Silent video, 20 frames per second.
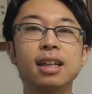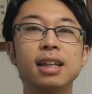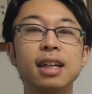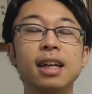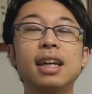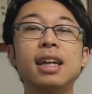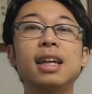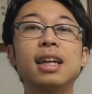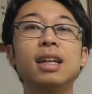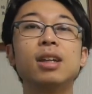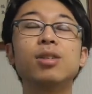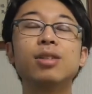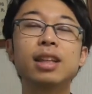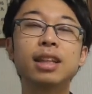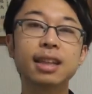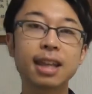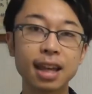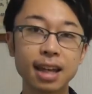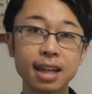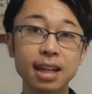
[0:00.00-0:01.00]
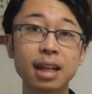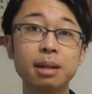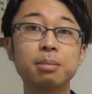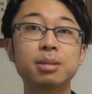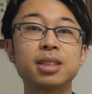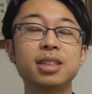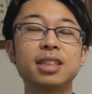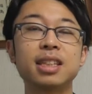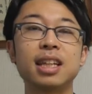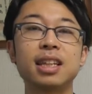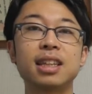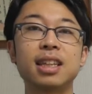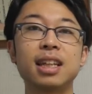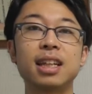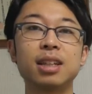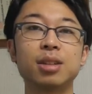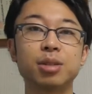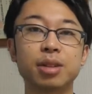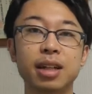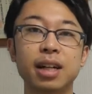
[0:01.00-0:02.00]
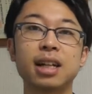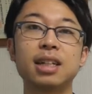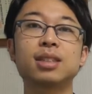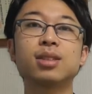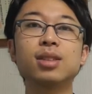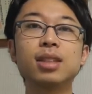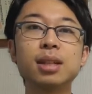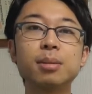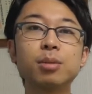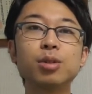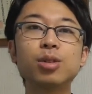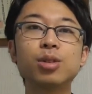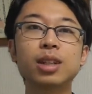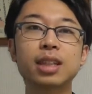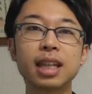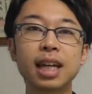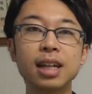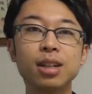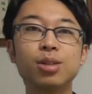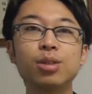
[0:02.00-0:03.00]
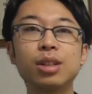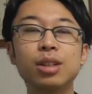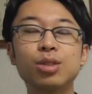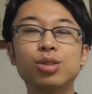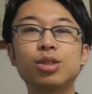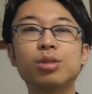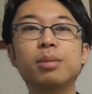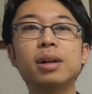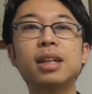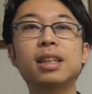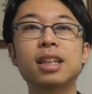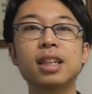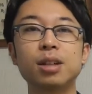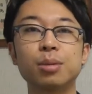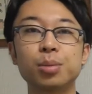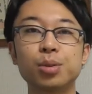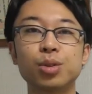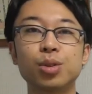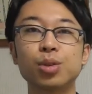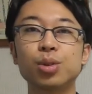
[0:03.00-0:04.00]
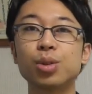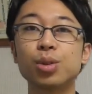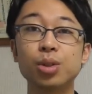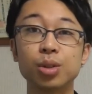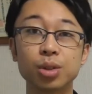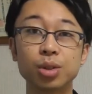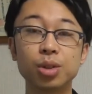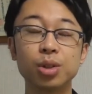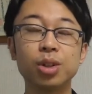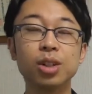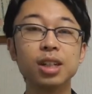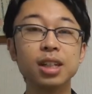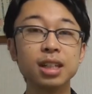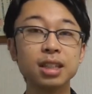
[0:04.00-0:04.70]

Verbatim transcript: えー、いろんな添加物だったりとかそういったものが大量に含まれているものを取ると